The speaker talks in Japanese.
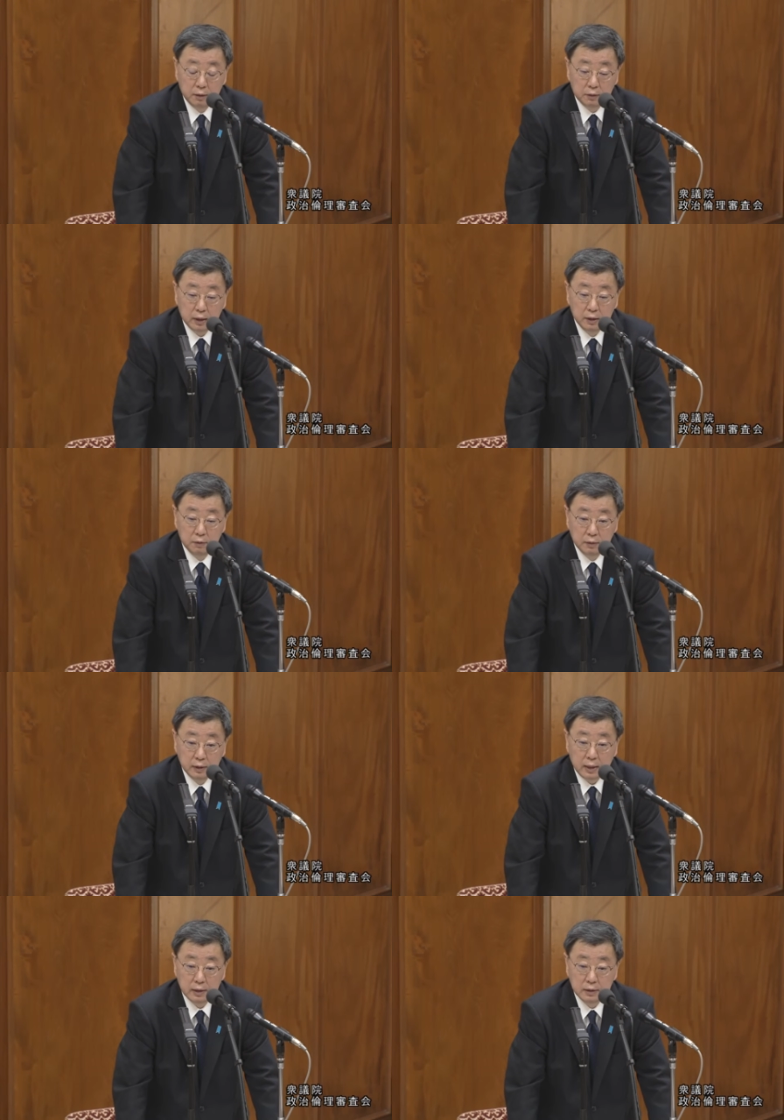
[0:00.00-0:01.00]
えー、まずあの
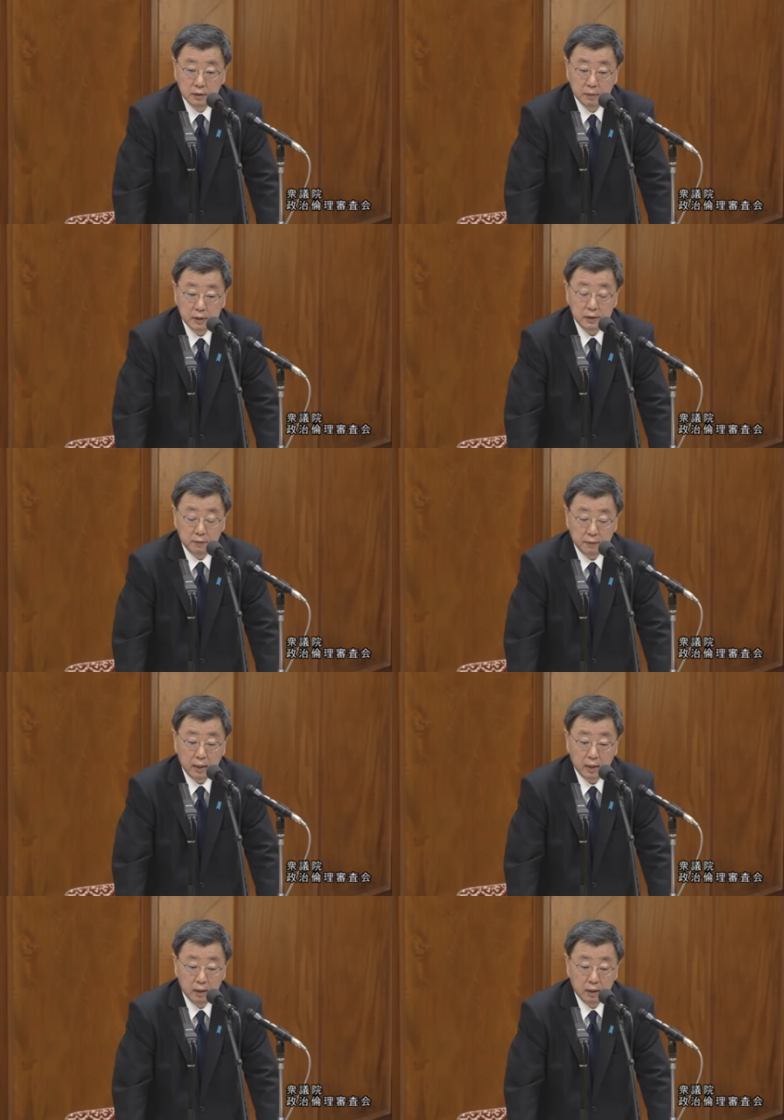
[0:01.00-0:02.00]
政治資金
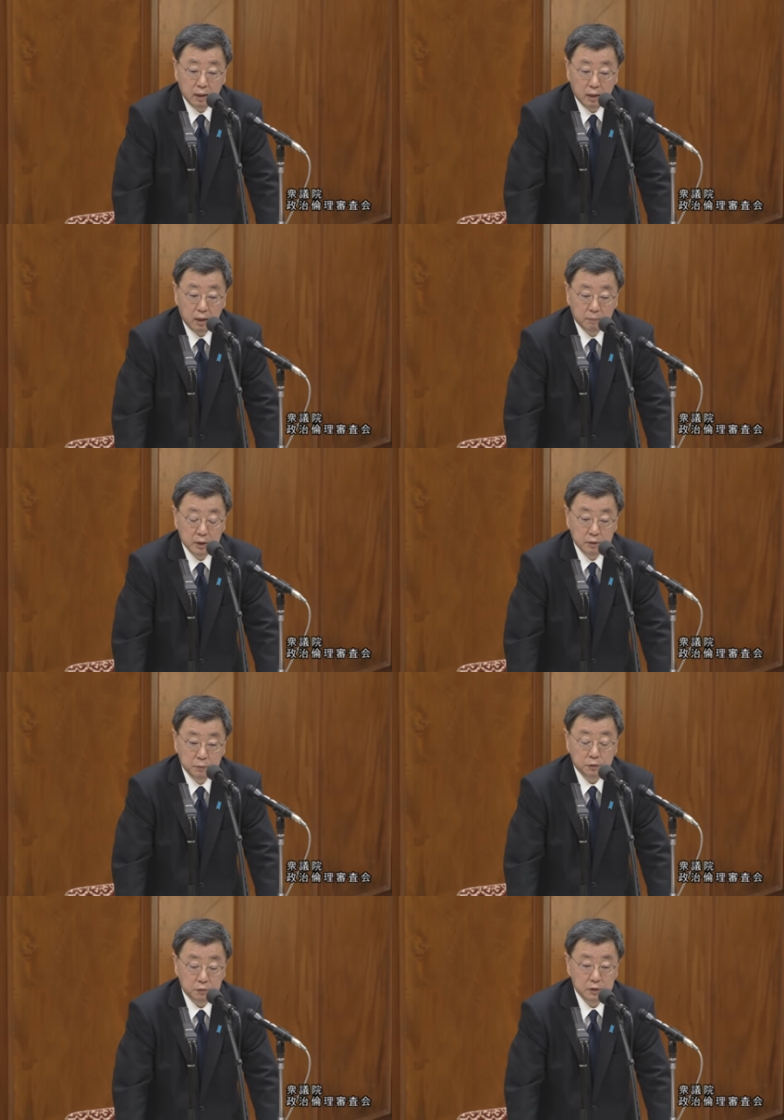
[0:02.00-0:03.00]
への対応
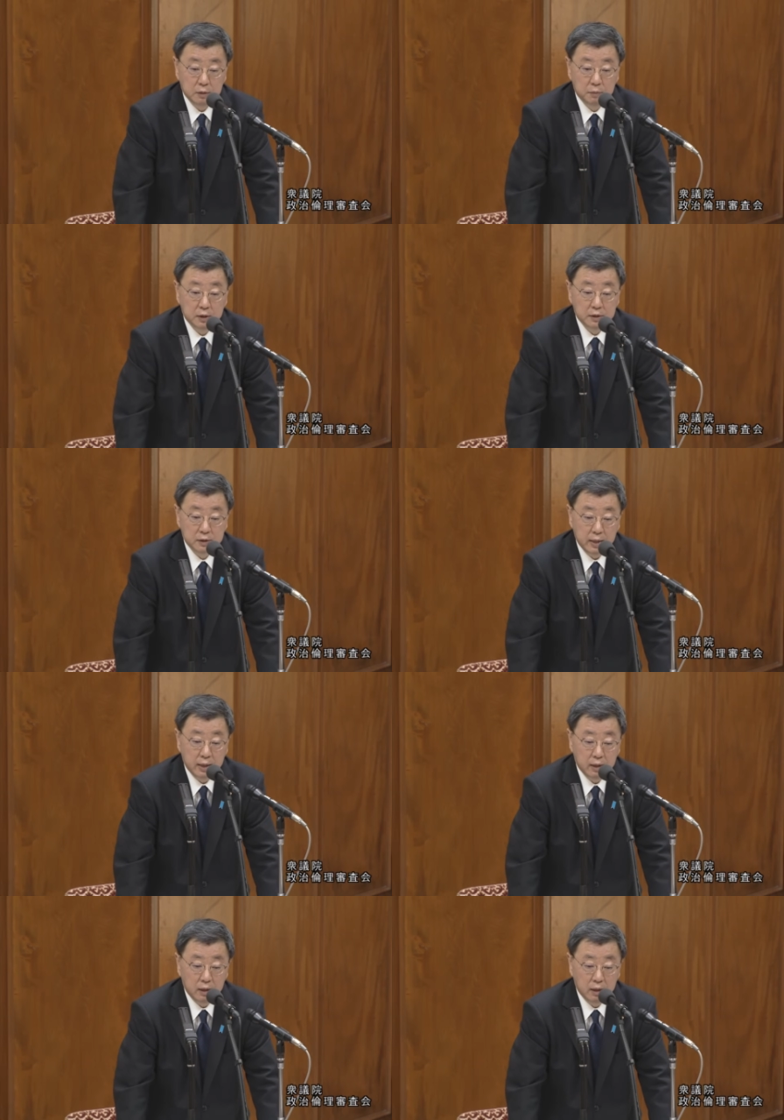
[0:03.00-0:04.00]
に関しまして
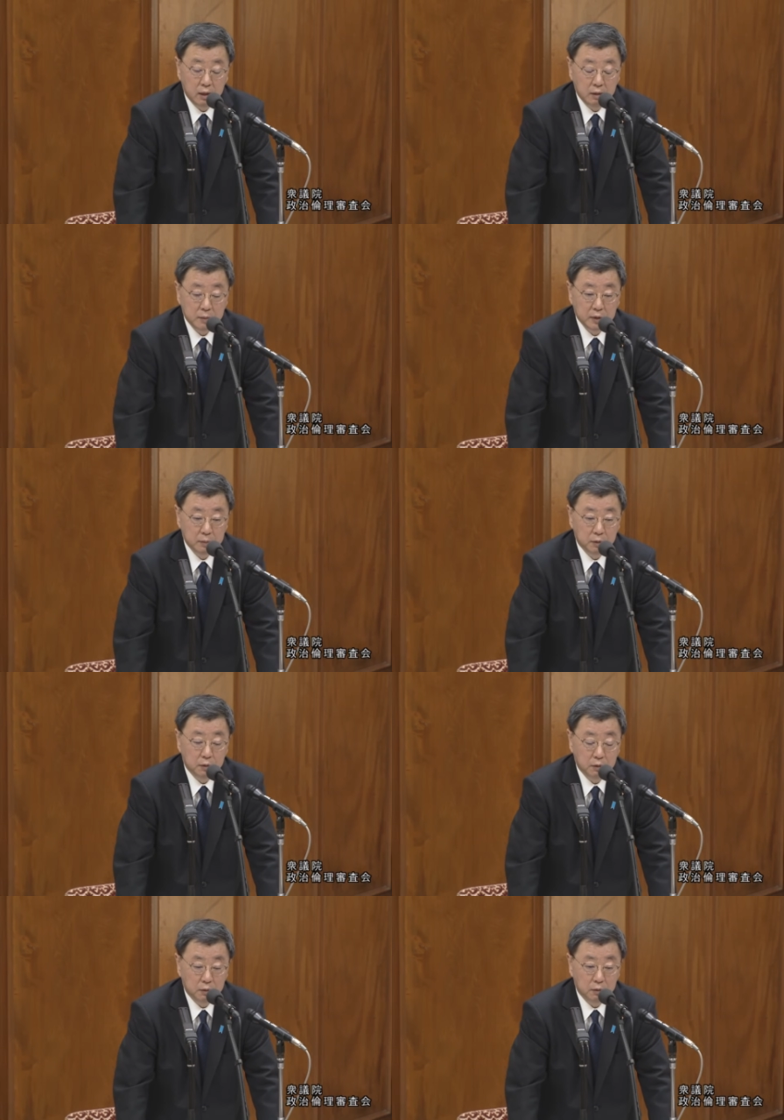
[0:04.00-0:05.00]
は、あまあ、事
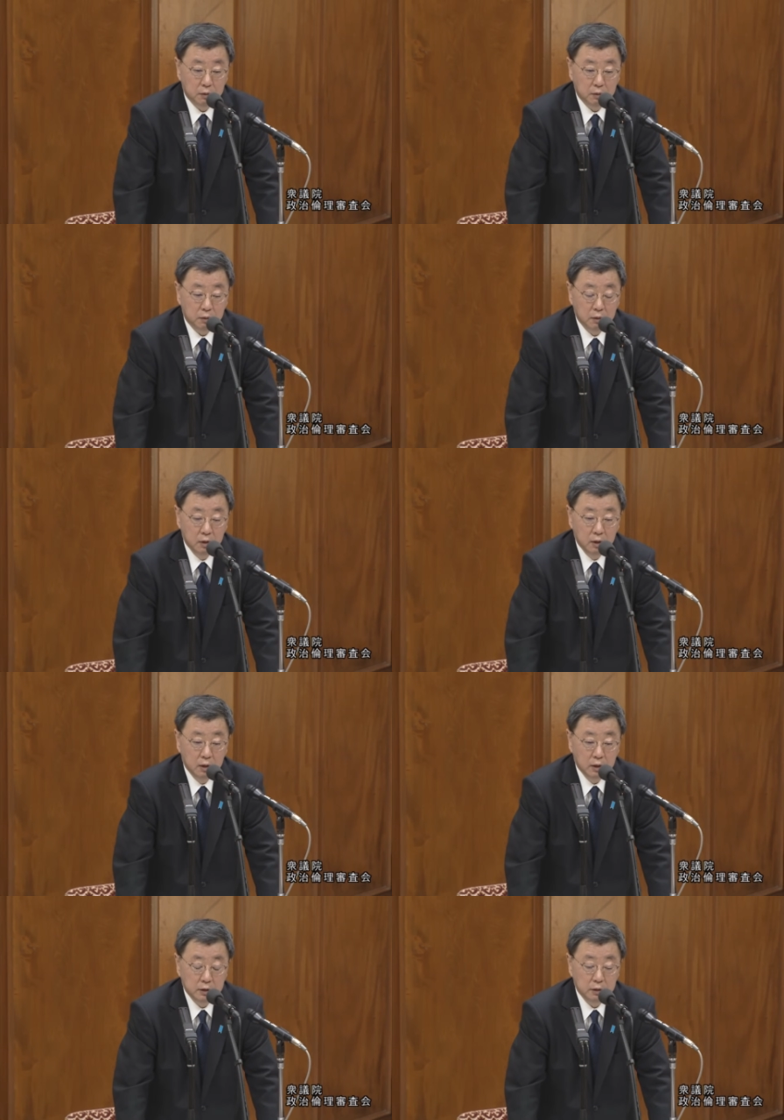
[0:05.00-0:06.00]
務所としてもです
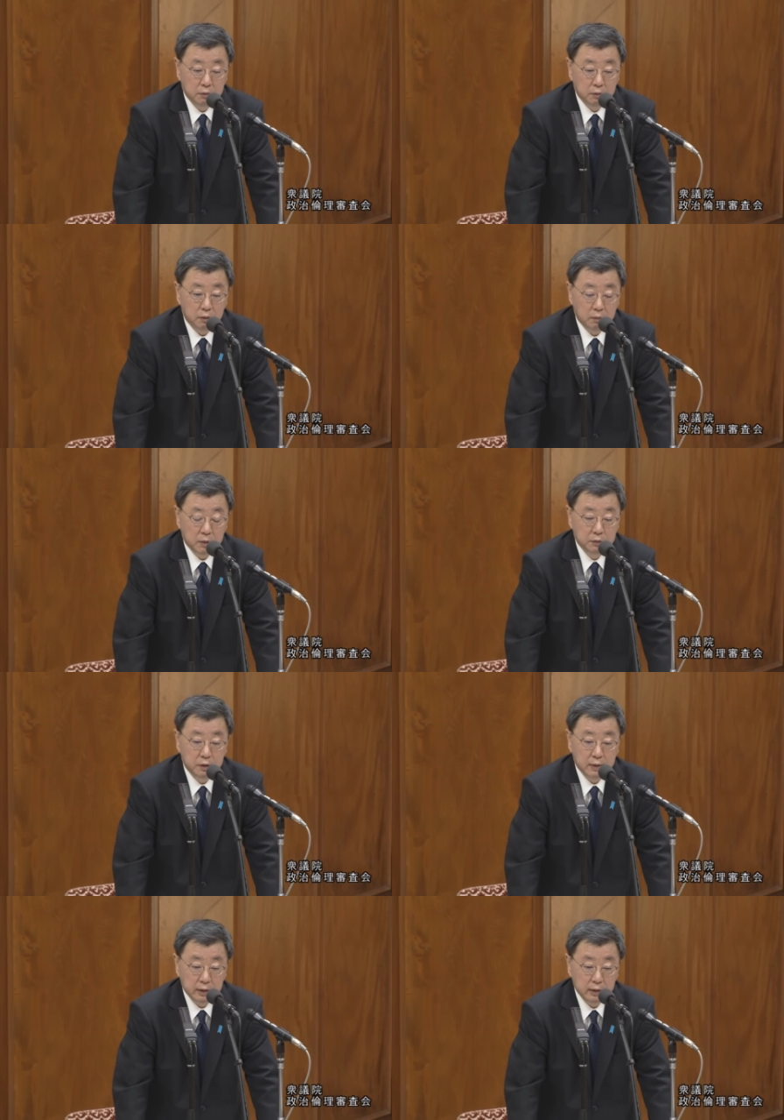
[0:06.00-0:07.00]
ね、えー、今まで
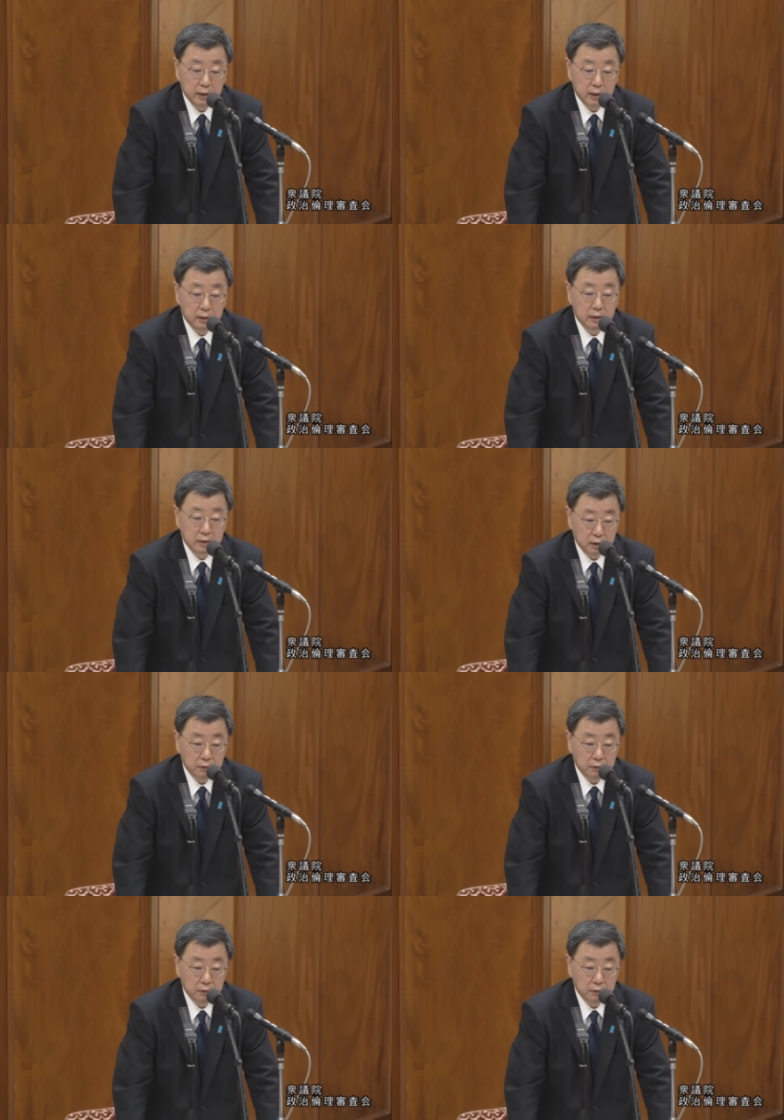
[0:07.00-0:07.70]
も